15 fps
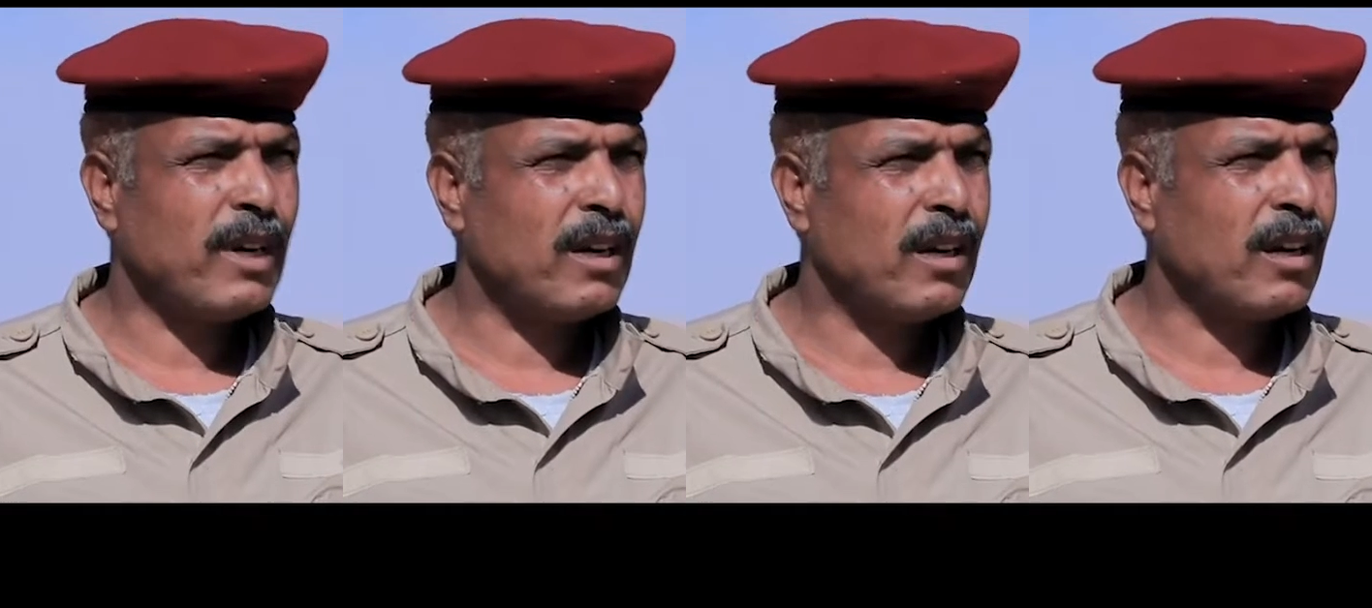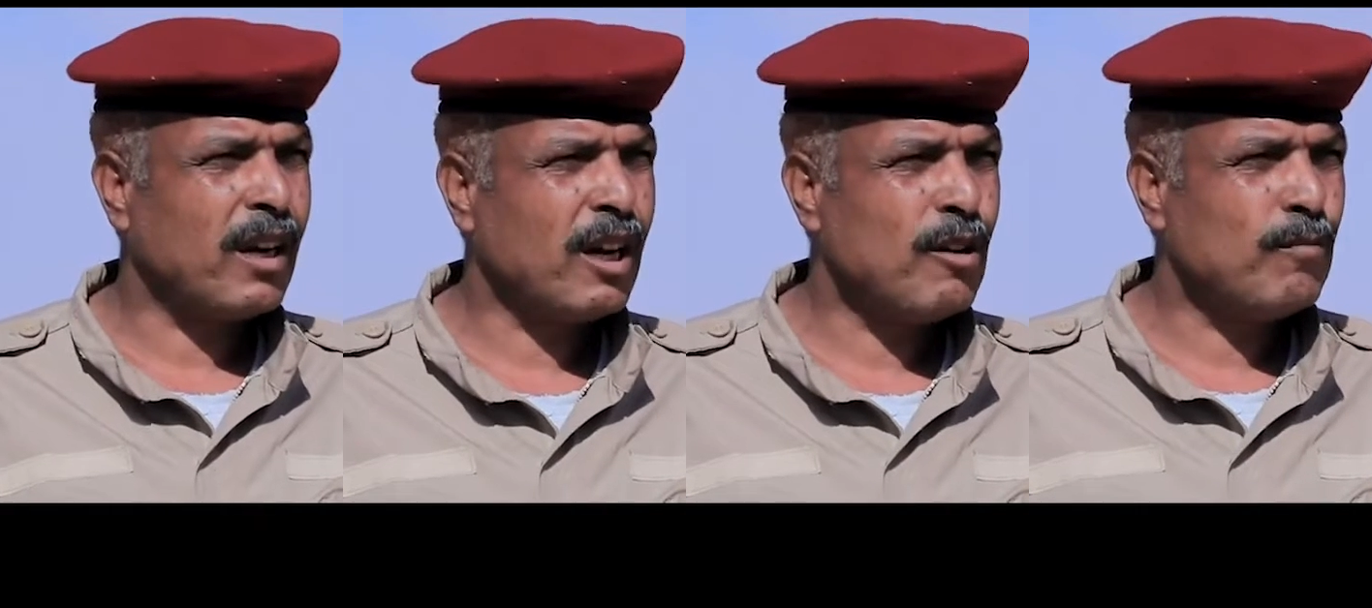مع
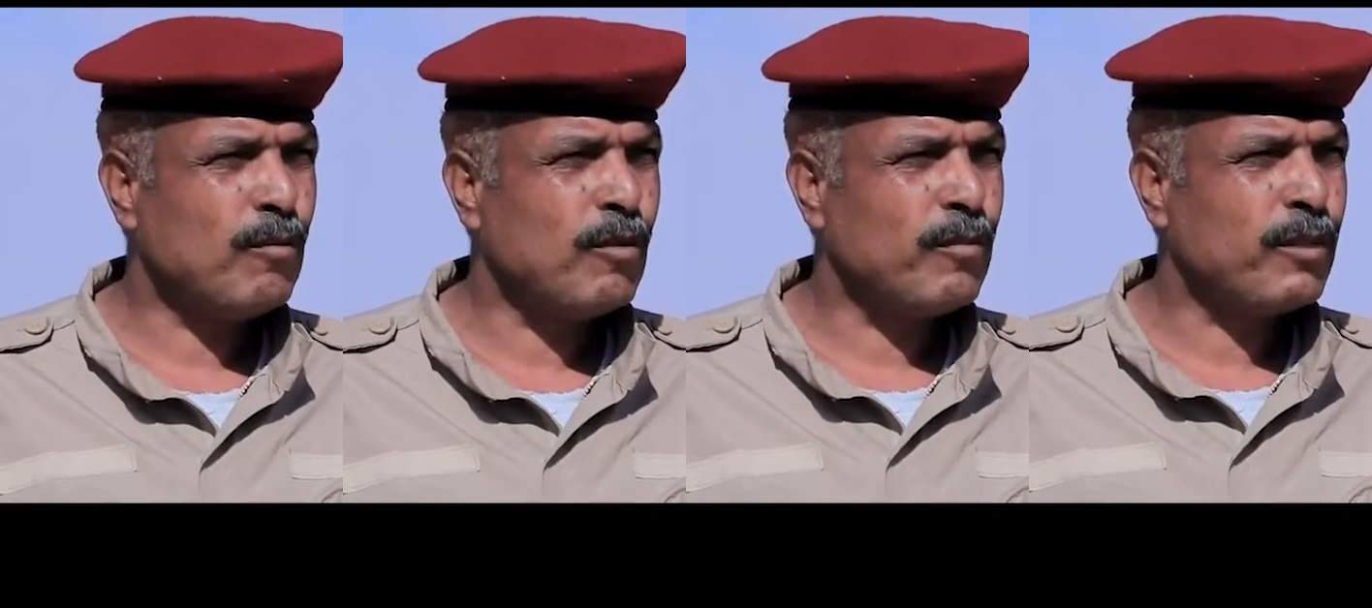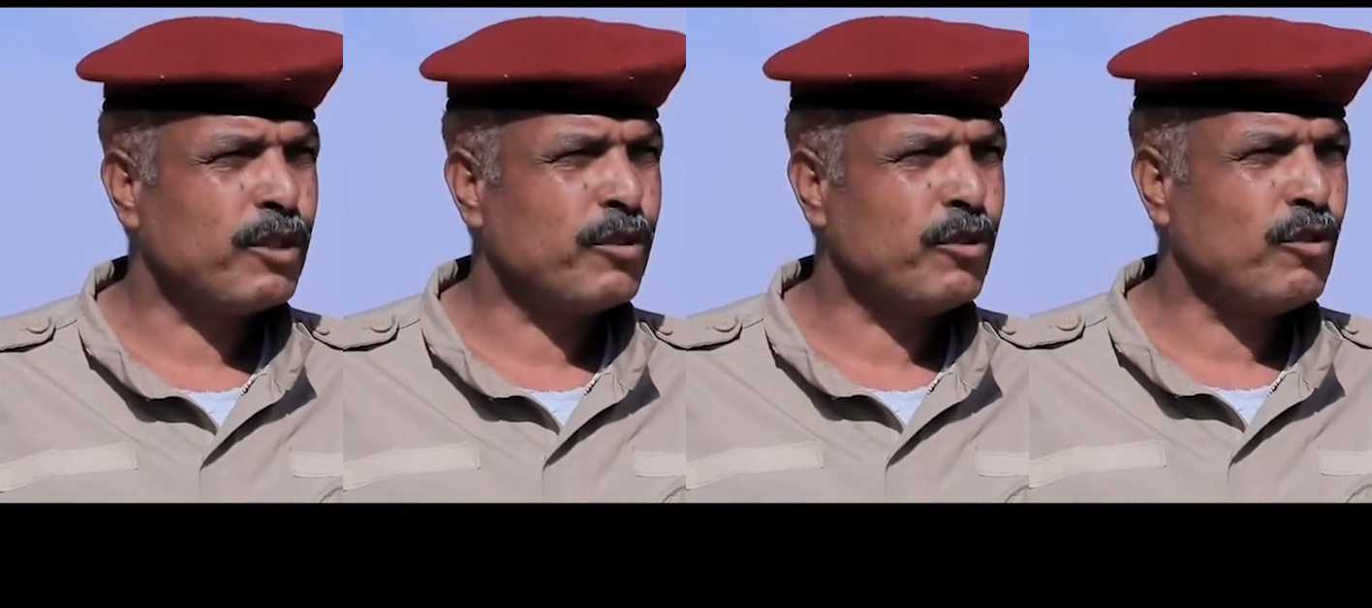الألغام
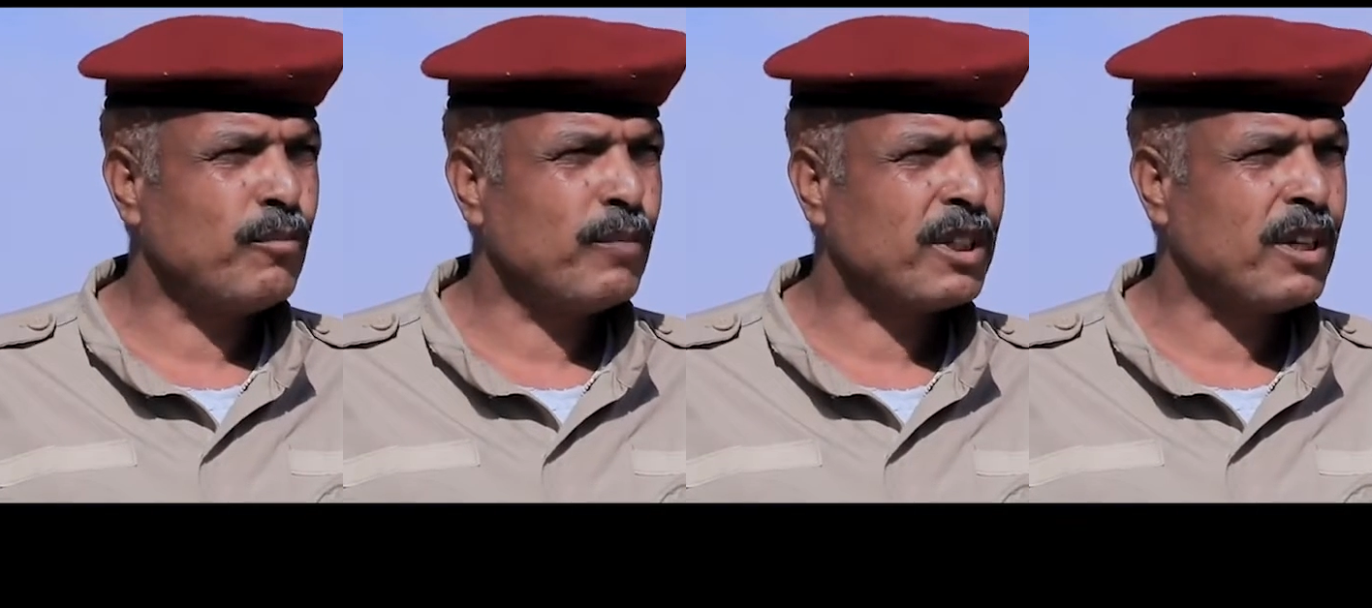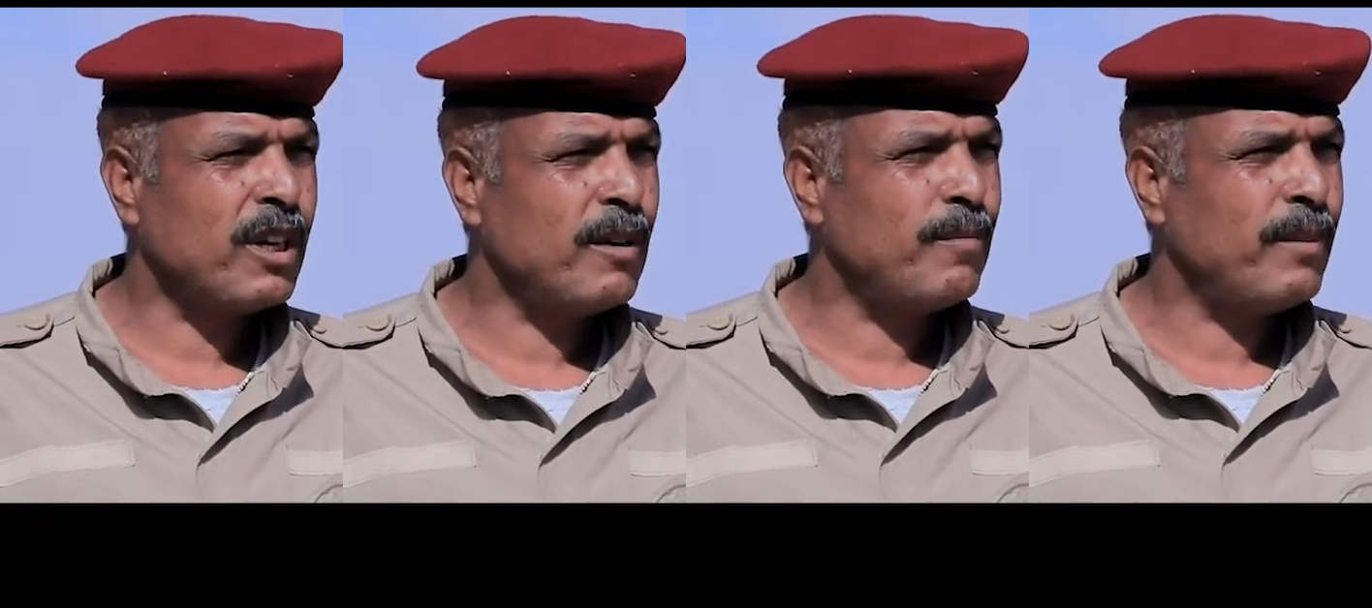ومشروع
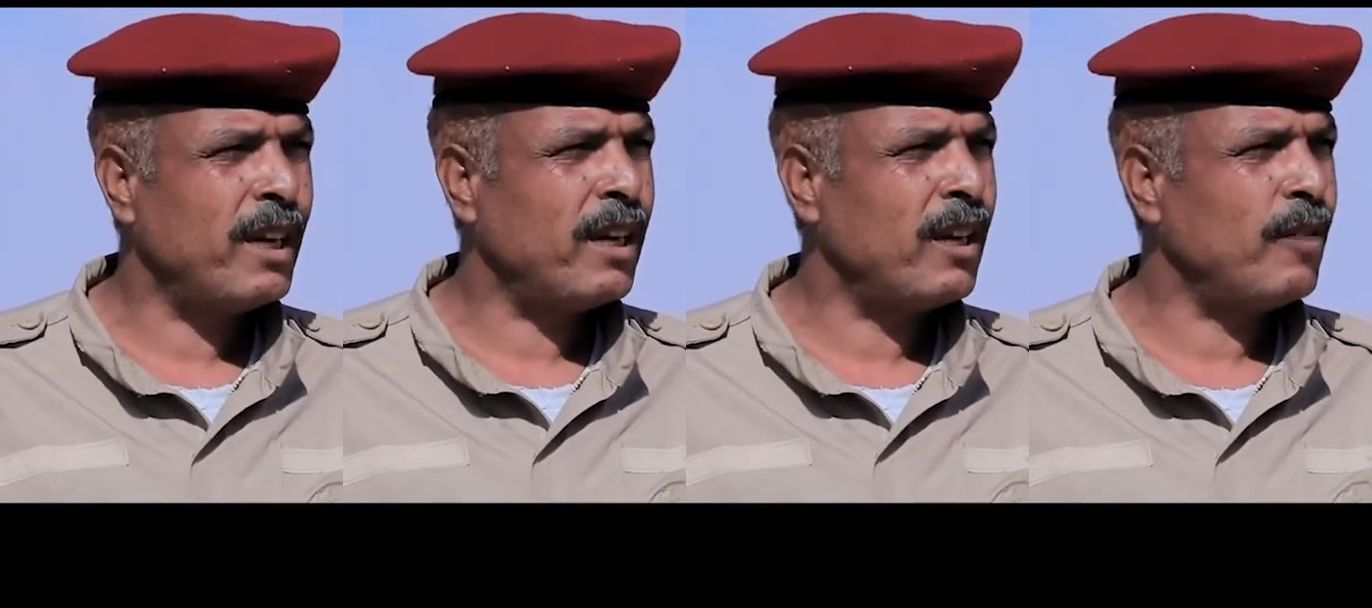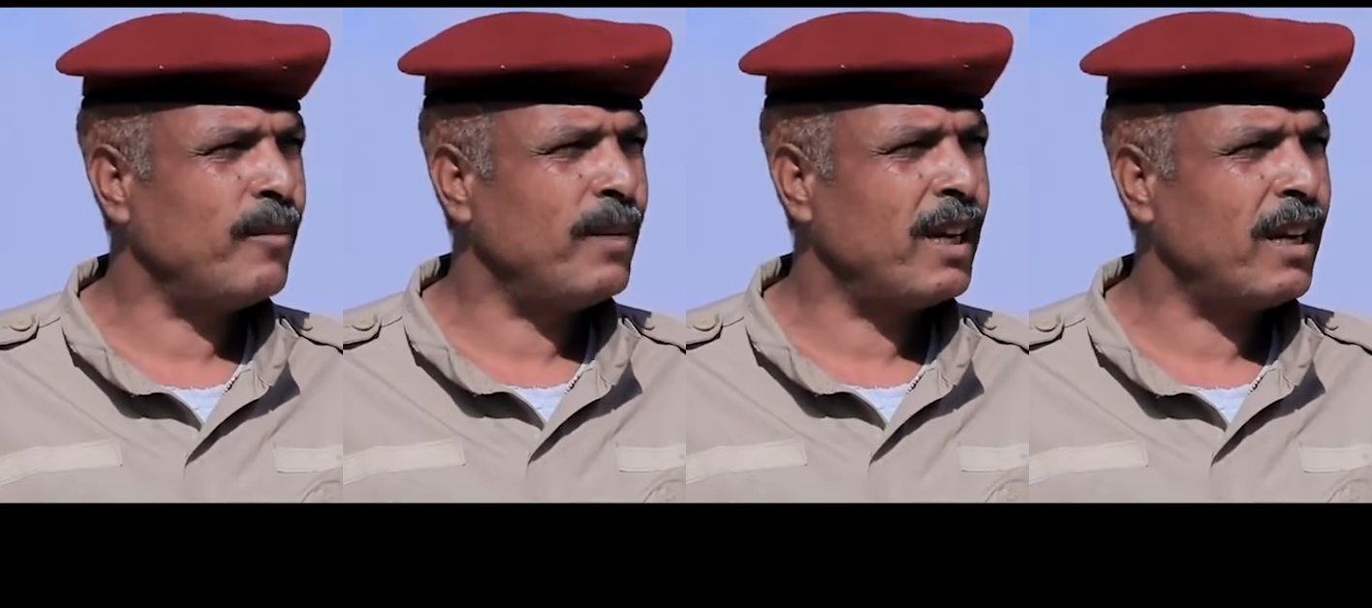مسام
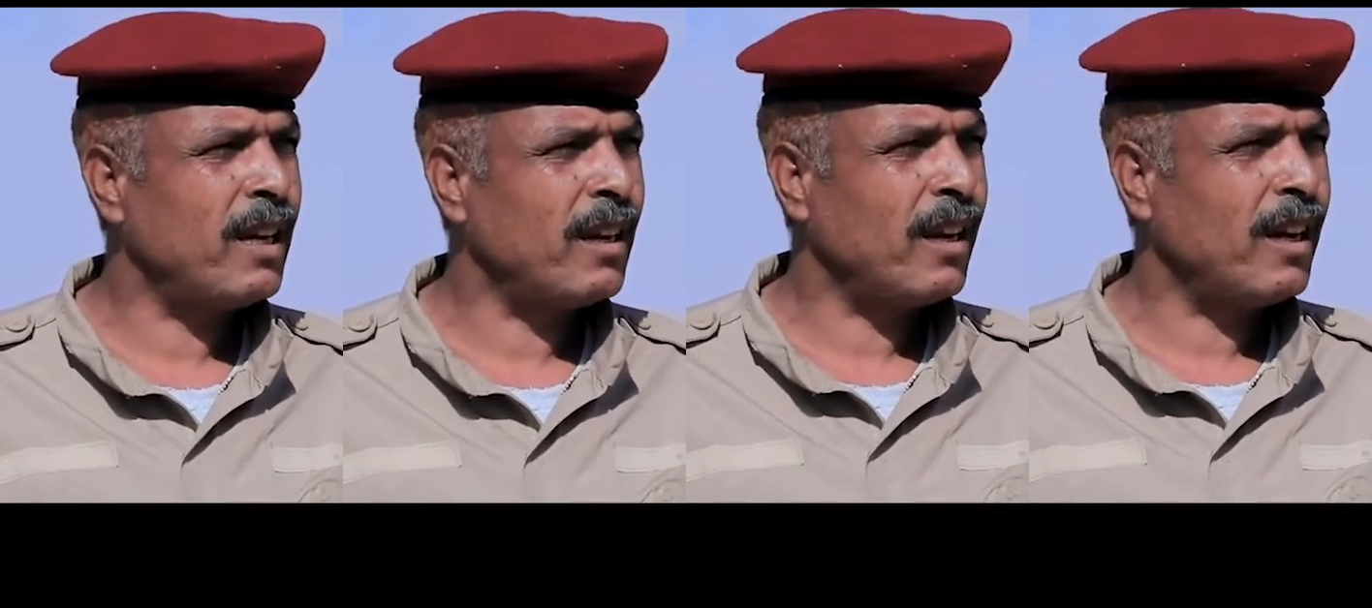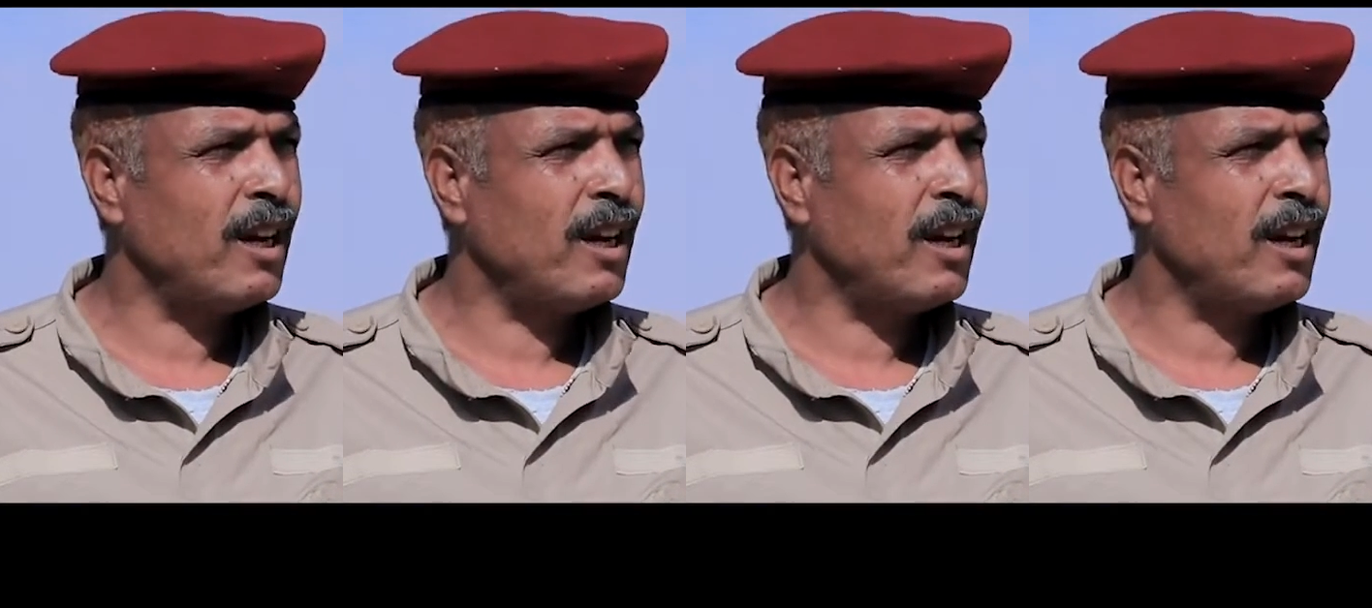حياه بلا